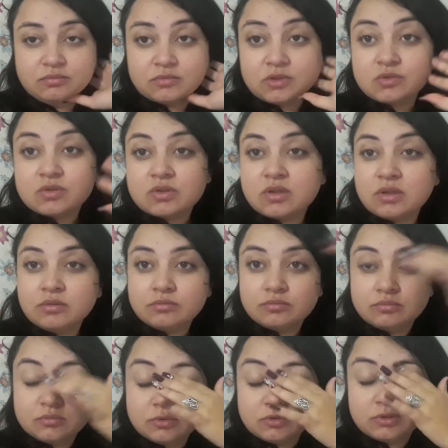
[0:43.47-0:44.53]
Não sei.
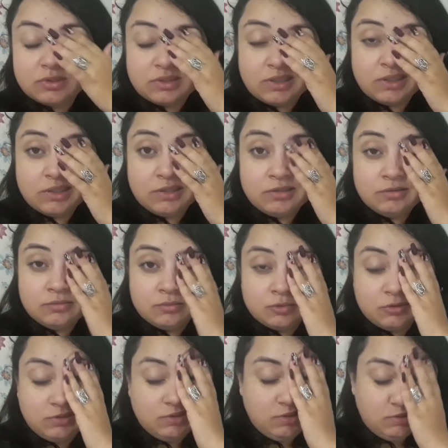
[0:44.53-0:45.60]
Não sei,
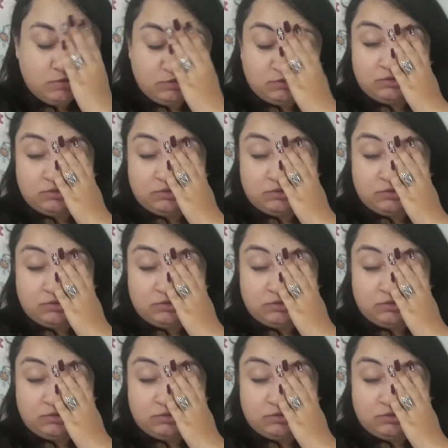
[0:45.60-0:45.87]
porque...